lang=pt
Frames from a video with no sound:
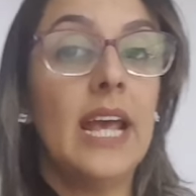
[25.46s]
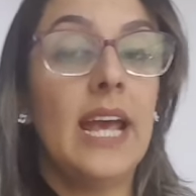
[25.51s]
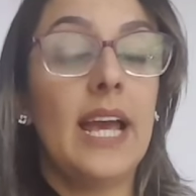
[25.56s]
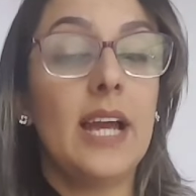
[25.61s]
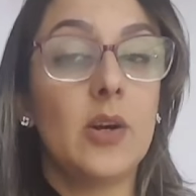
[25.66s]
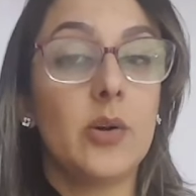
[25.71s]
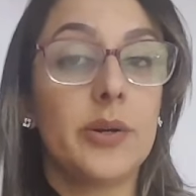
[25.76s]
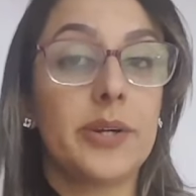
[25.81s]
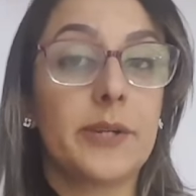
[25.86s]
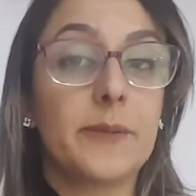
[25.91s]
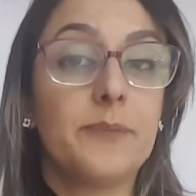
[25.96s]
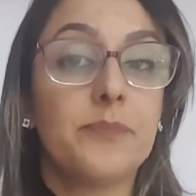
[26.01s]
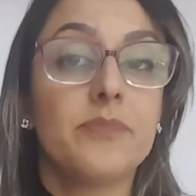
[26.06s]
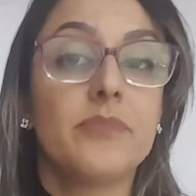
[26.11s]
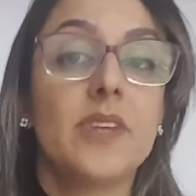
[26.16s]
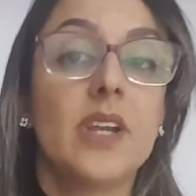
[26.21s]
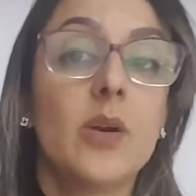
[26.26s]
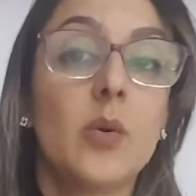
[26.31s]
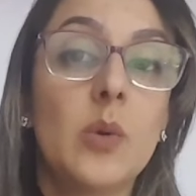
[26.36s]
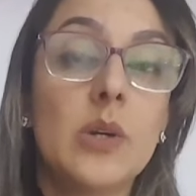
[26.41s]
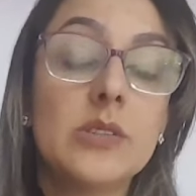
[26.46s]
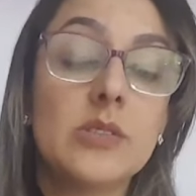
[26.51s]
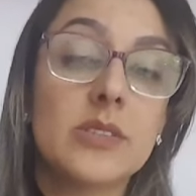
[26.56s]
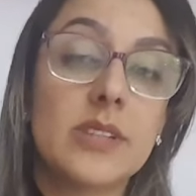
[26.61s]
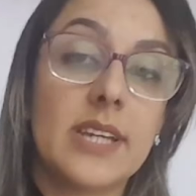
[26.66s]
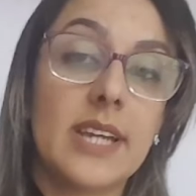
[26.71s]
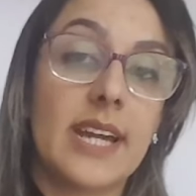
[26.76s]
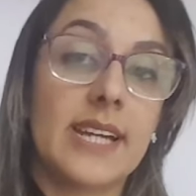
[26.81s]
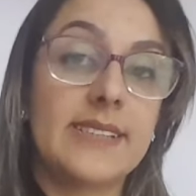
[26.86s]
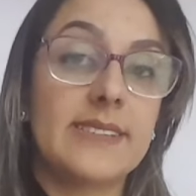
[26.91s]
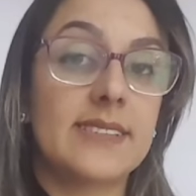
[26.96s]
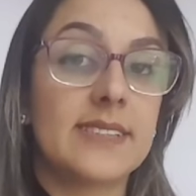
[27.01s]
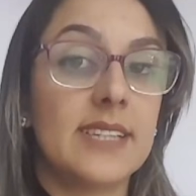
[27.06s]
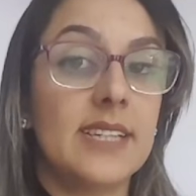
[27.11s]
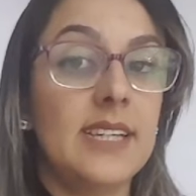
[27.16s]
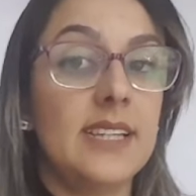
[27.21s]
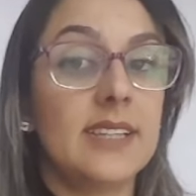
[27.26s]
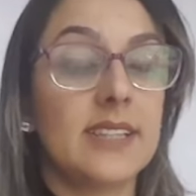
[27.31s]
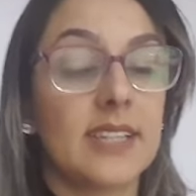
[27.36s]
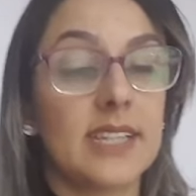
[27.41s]
Agora, quando tem raiz
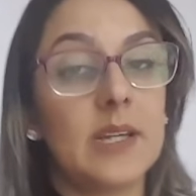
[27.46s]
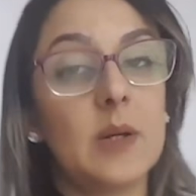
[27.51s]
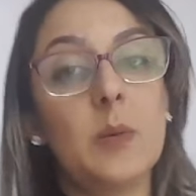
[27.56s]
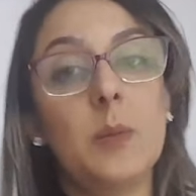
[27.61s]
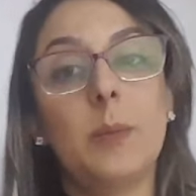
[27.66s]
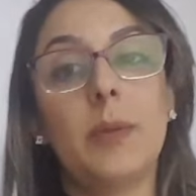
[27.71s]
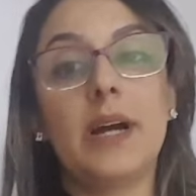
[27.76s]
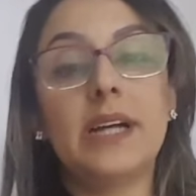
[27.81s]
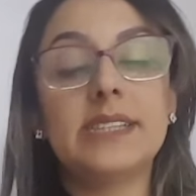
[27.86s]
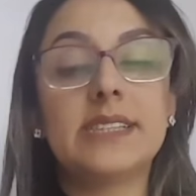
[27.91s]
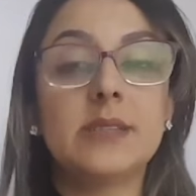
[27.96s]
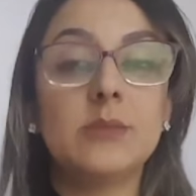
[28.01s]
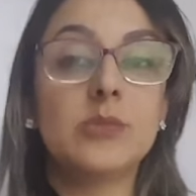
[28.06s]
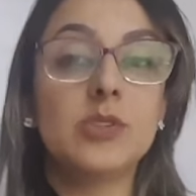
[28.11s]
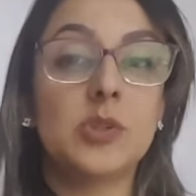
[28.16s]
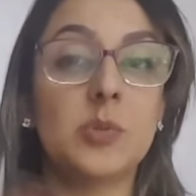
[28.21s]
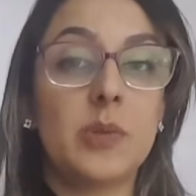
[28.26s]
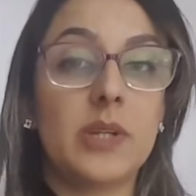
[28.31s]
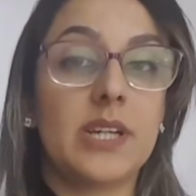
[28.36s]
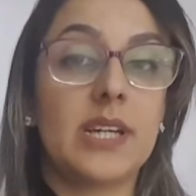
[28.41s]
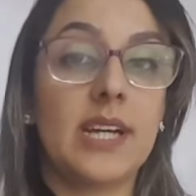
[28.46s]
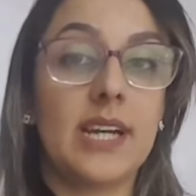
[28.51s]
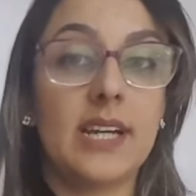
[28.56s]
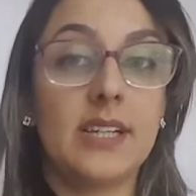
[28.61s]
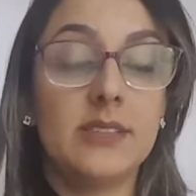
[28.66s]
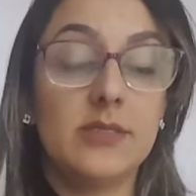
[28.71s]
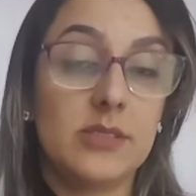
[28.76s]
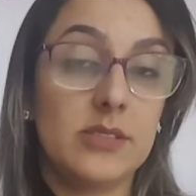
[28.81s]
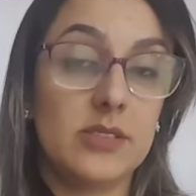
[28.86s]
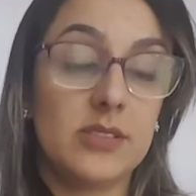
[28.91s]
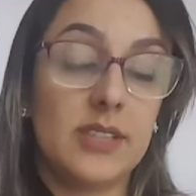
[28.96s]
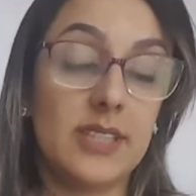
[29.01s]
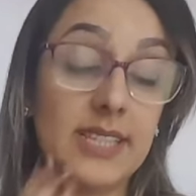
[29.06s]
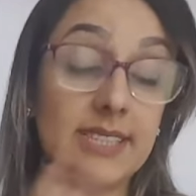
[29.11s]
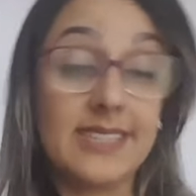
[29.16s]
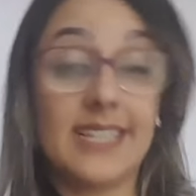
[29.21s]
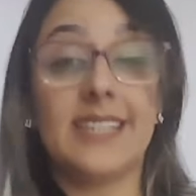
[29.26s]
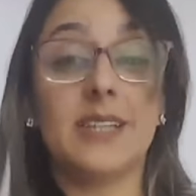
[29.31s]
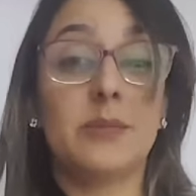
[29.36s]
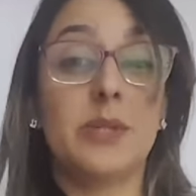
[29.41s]
quinta, não basta multiplicar
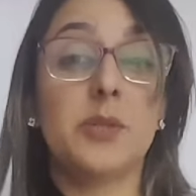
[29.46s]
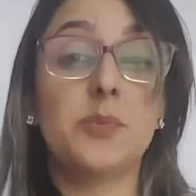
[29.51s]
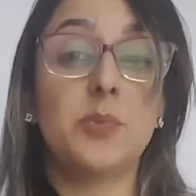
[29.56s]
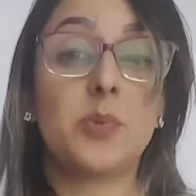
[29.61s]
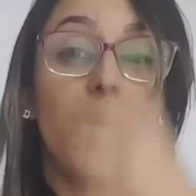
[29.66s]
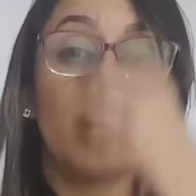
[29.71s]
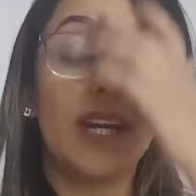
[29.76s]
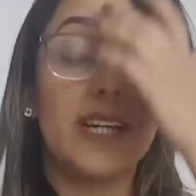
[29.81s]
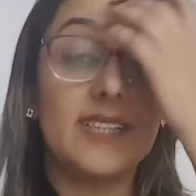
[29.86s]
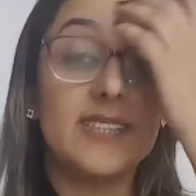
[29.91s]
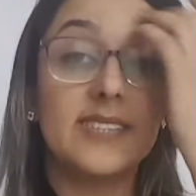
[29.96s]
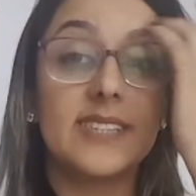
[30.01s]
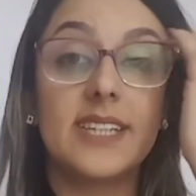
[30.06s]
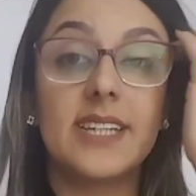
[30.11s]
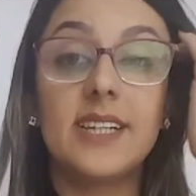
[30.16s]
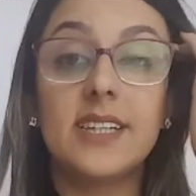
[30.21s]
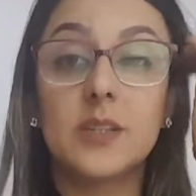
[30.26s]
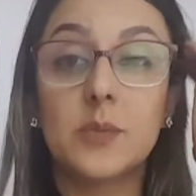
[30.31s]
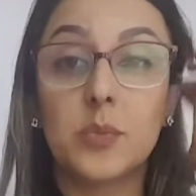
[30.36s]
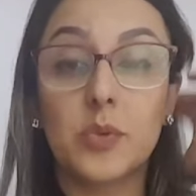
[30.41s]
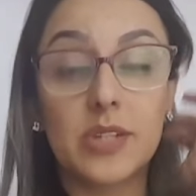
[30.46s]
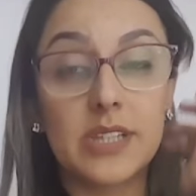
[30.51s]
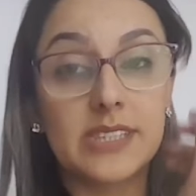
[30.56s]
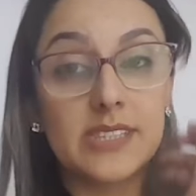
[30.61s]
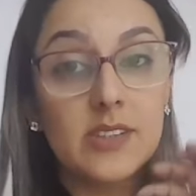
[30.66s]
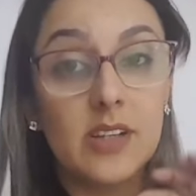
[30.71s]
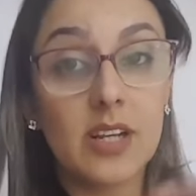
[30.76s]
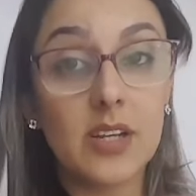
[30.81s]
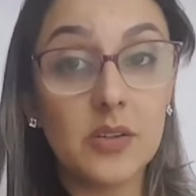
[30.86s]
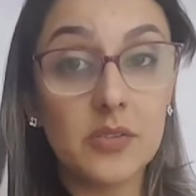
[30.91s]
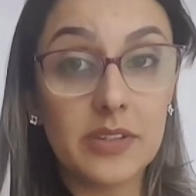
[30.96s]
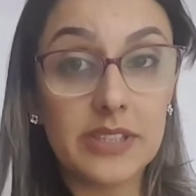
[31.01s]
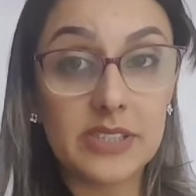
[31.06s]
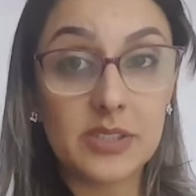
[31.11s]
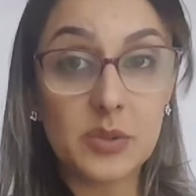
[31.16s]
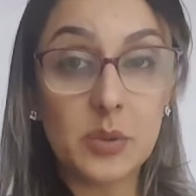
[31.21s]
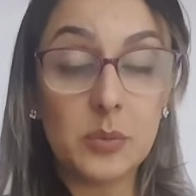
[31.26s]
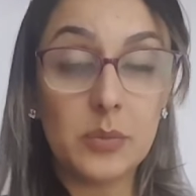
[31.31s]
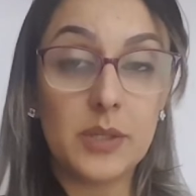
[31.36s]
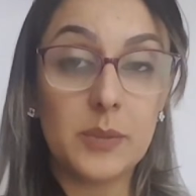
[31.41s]
exatamente por raiz quinta, porque senão ela não vai
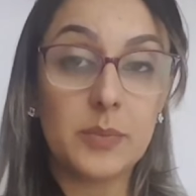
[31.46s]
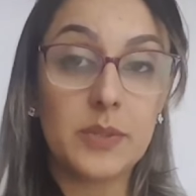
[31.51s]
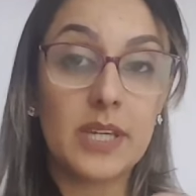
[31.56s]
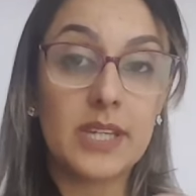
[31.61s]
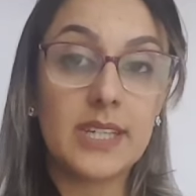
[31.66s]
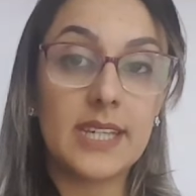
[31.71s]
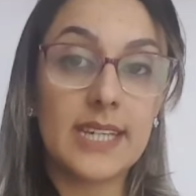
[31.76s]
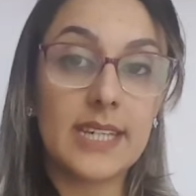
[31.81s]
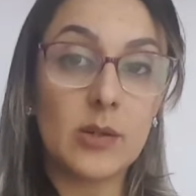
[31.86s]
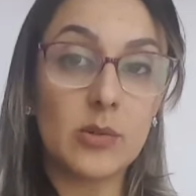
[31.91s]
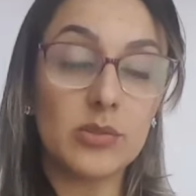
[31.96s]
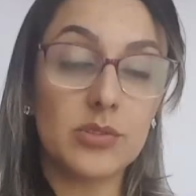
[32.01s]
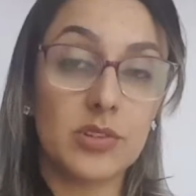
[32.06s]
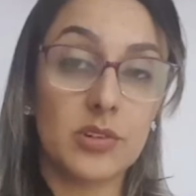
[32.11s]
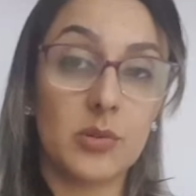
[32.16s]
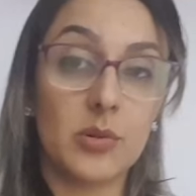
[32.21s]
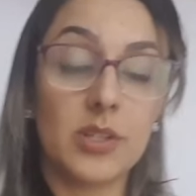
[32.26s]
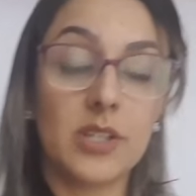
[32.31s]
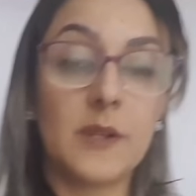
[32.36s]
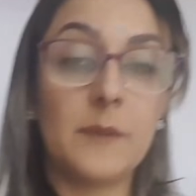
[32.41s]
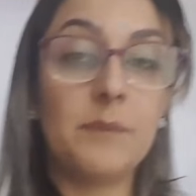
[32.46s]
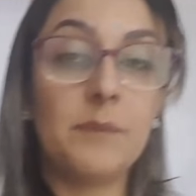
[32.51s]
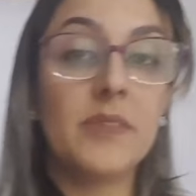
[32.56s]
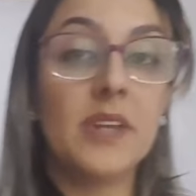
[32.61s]
sumir. Porque o que, que é o truque?